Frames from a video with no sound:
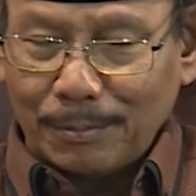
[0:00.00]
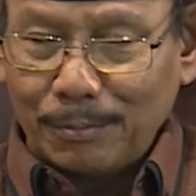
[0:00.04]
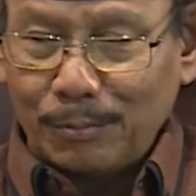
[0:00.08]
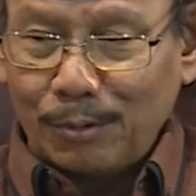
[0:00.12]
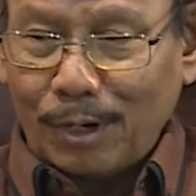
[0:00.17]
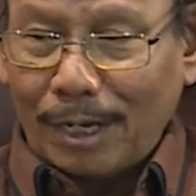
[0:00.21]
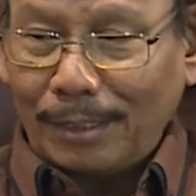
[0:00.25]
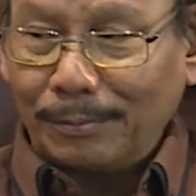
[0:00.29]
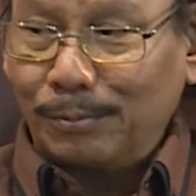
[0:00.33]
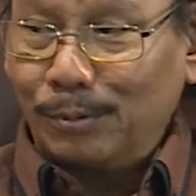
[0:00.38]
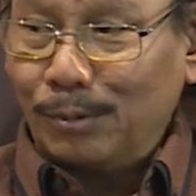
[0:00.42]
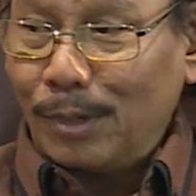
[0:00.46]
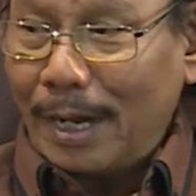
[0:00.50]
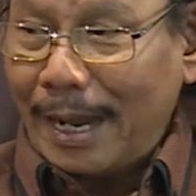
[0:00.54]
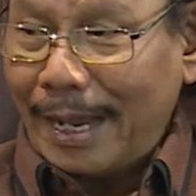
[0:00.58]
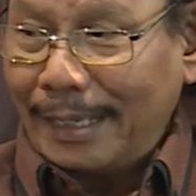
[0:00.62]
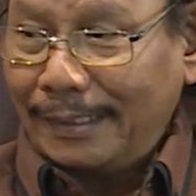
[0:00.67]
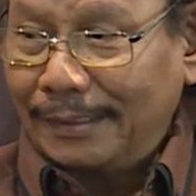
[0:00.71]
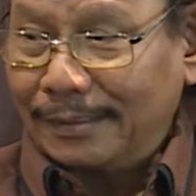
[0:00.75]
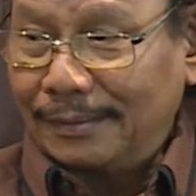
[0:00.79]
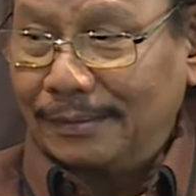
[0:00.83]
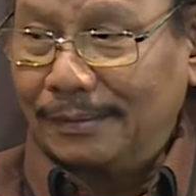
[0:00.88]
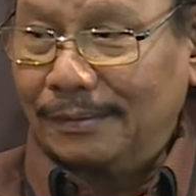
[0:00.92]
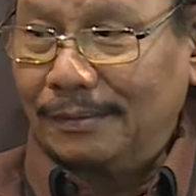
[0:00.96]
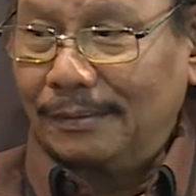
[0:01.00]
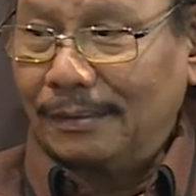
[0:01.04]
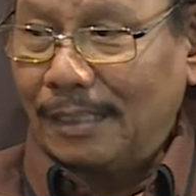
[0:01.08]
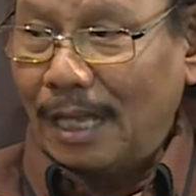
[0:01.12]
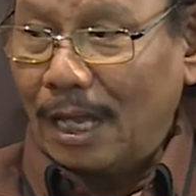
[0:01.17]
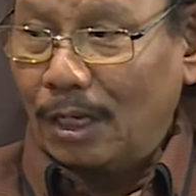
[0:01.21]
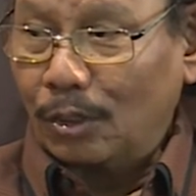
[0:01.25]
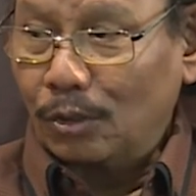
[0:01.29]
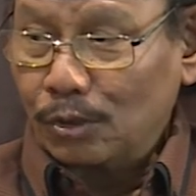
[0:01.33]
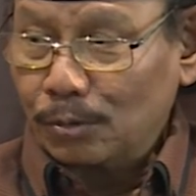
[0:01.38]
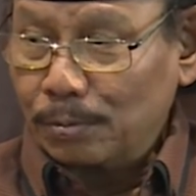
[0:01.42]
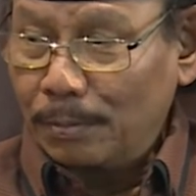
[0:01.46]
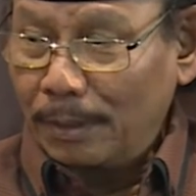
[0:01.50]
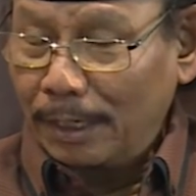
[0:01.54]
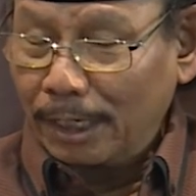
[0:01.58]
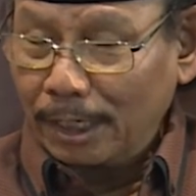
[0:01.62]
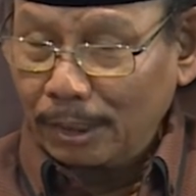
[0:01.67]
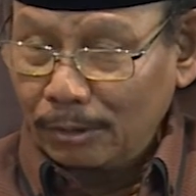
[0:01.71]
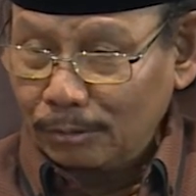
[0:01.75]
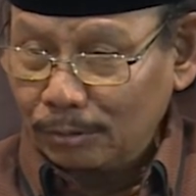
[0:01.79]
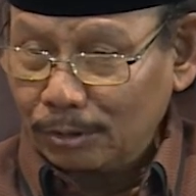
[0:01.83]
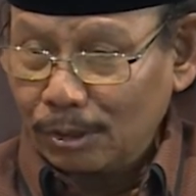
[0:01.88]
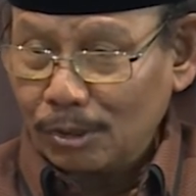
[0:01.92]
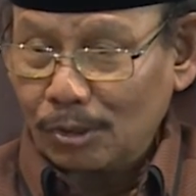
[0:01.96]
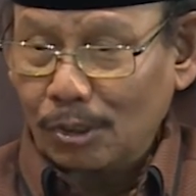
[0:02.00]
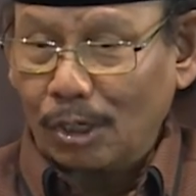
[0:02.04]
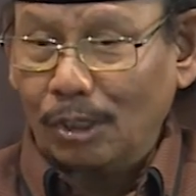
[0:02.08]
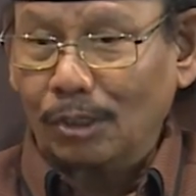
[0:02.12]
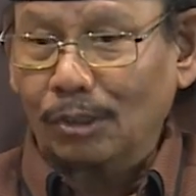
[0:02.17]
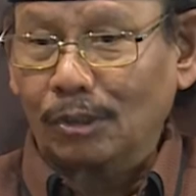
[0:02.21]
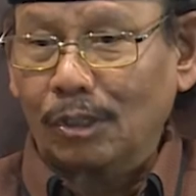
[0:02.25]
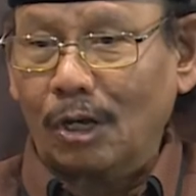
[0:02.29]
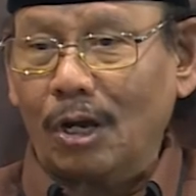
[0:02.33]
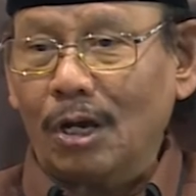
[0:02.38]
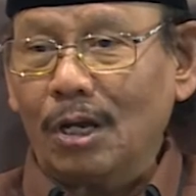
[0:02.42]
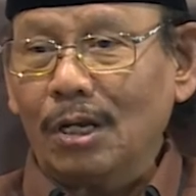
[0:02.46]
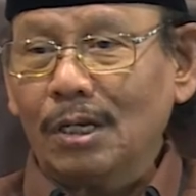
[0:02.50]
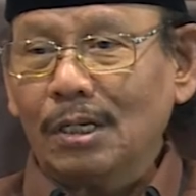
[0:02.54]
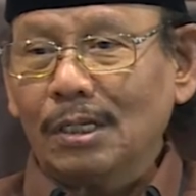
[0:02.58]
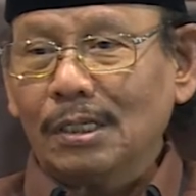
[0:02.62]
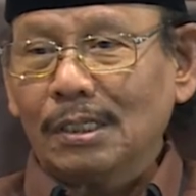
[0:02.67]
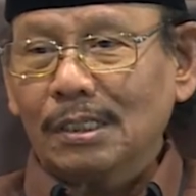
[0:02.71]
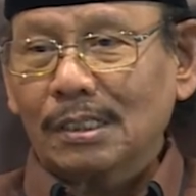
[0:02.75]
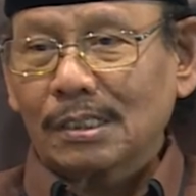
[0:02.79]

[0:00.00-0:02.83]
membuat-buat, harus mengikuti contoh.